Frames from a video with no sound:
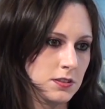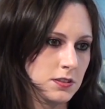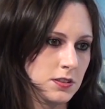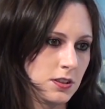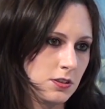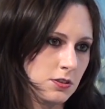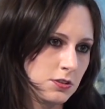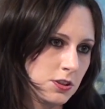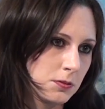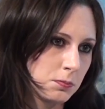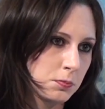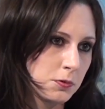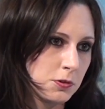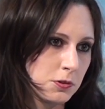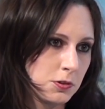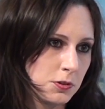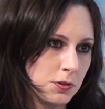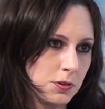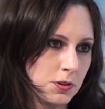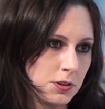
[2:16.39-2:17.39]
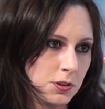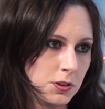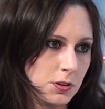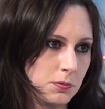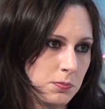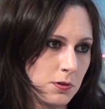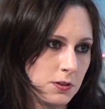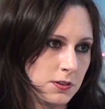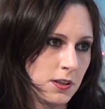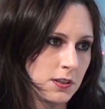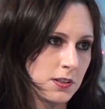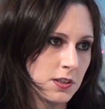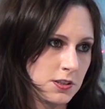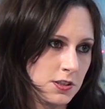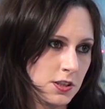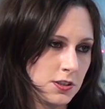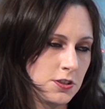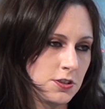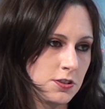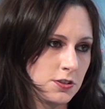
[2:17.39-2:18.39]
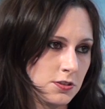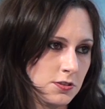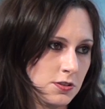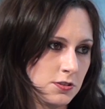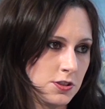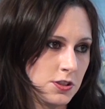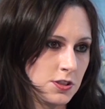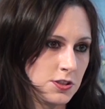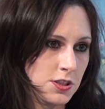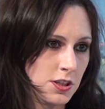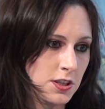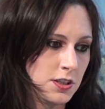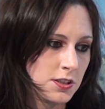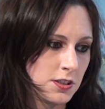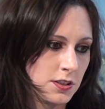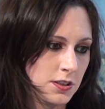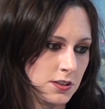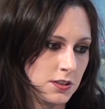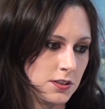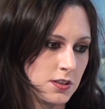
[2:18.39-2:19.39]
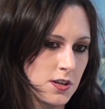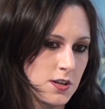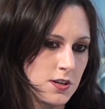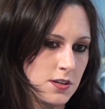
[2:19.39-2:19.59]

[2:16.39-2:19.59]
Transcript: tego typu portale, śledzić to, co się dzieje,